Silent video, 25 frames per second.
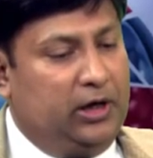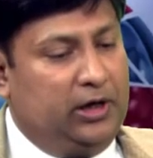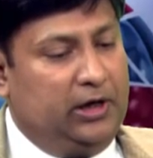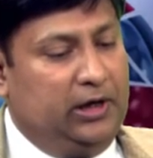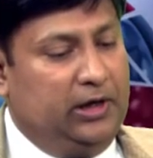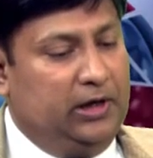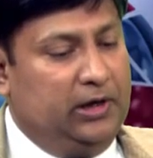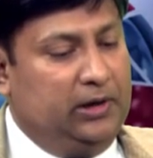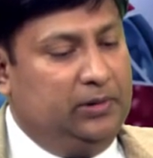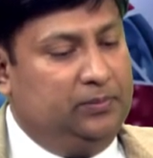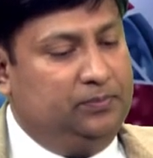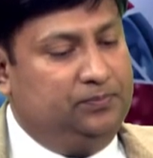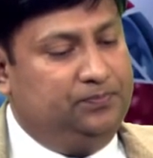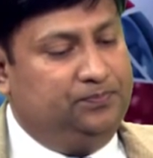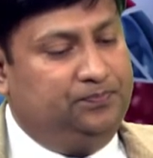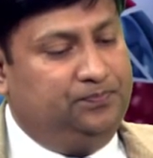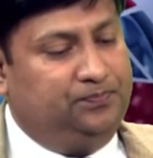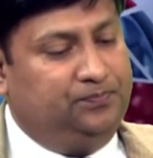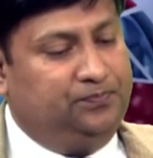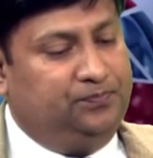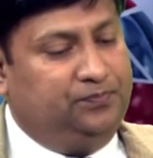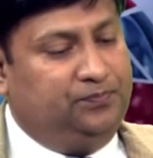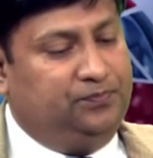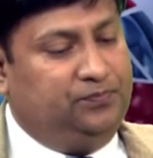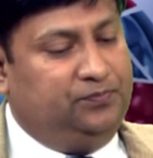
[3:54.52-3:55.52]
থাকে না
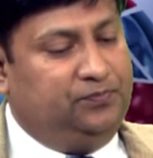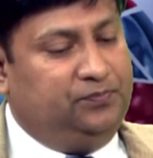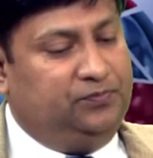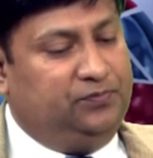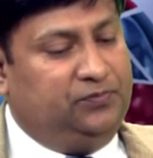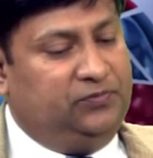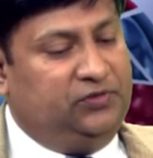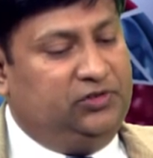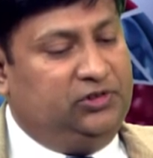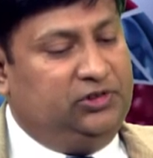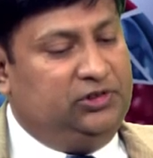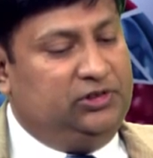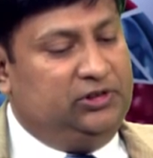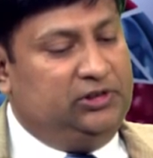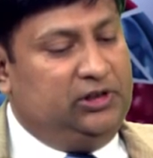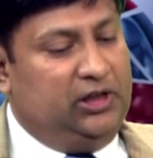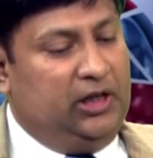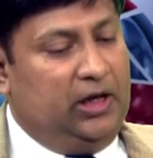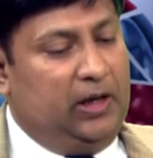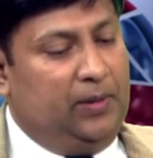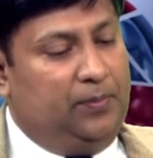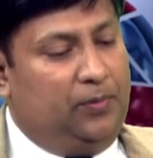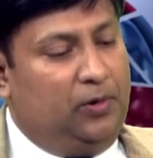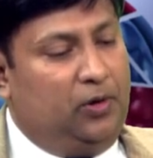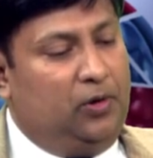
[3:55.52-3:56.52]

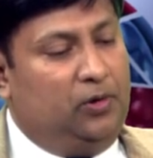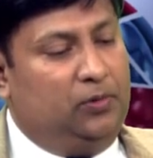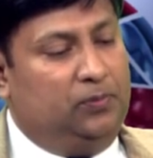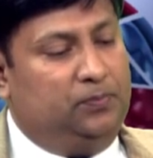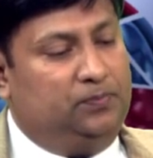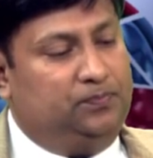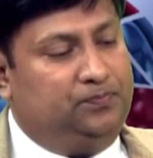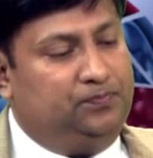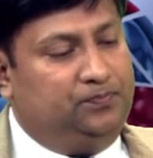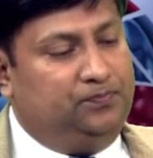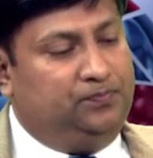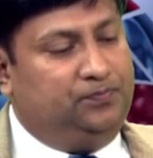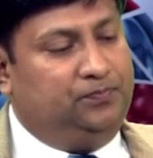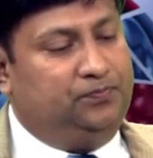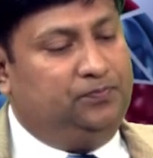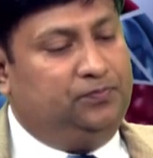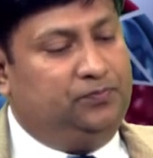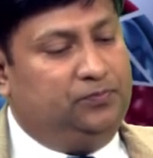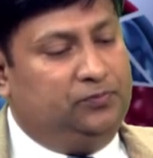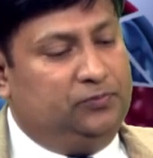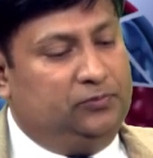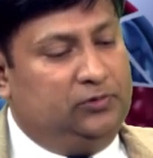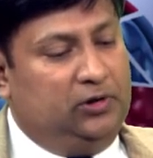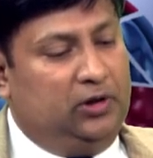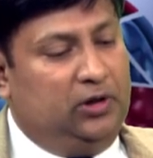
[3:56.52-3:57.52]
এবং
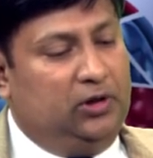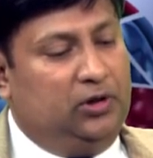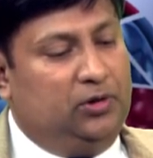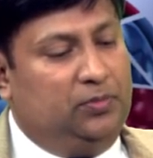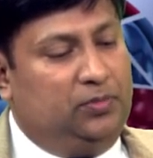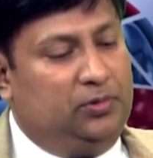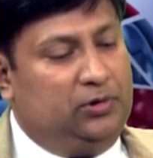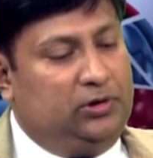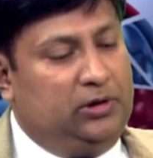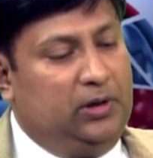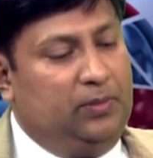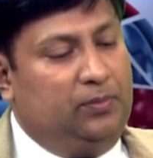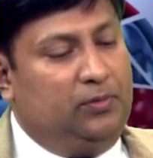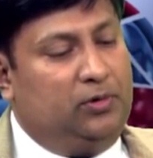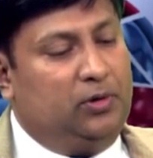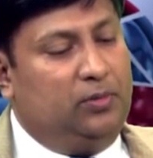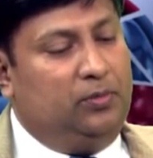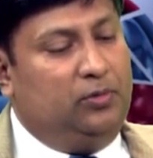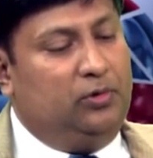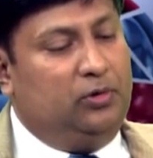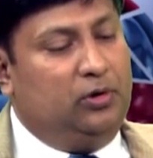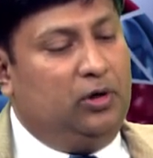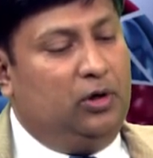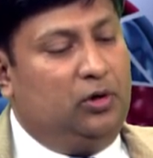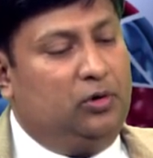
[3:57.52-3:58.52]

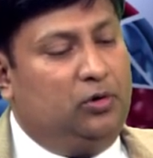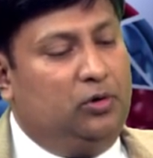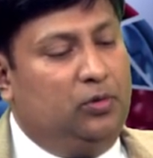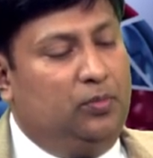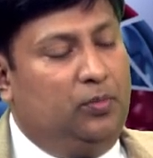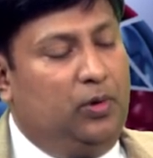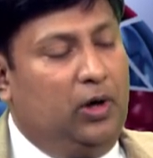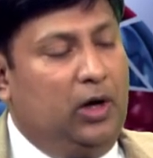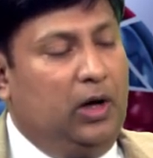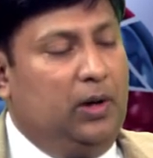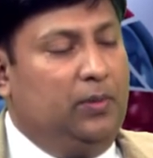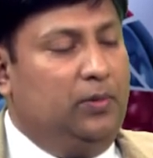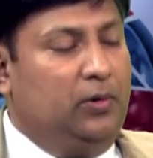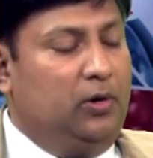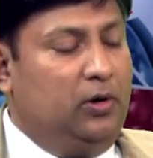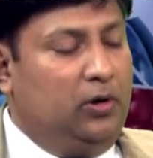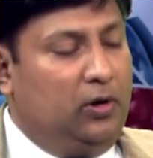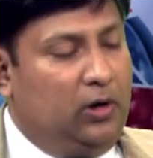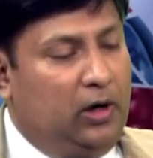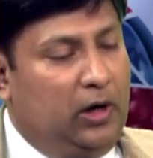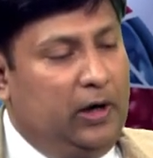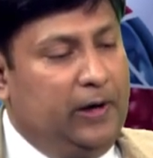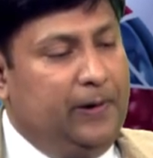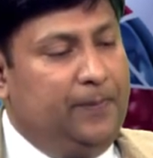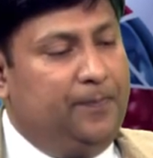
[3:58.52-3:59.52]
সিমটমগুলোও খুব ভয়াবহ
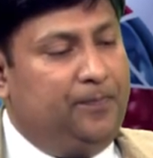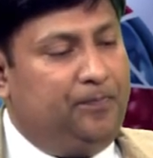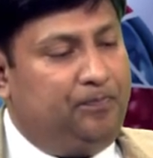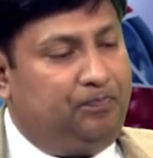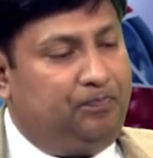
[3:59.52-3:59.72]
হয়